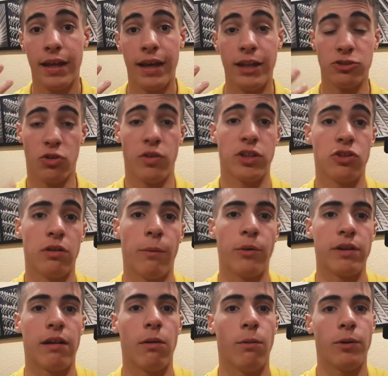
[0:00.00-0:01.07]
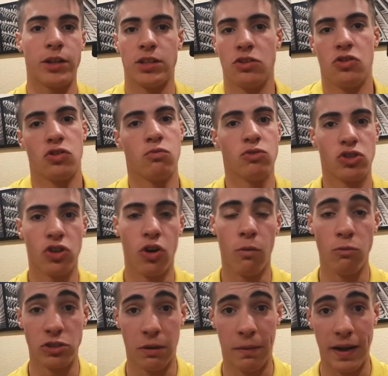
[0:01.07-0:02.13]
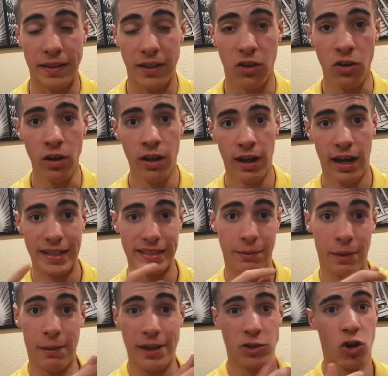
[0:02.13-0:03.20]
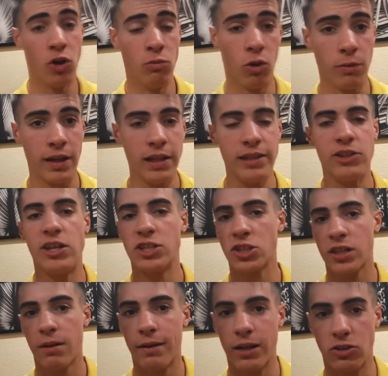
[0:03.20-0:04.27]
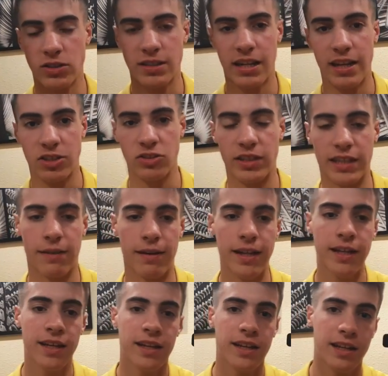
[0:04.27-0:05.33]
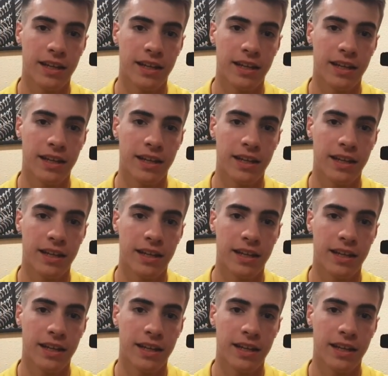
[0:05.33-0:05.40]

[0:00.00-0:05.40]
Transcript: Entonces pues no la podría porque si no es mucho, mucho aparatejo. Así que me llevaré solo el móvil y ahora os grabaré cosas en la discoteca, ¿vale?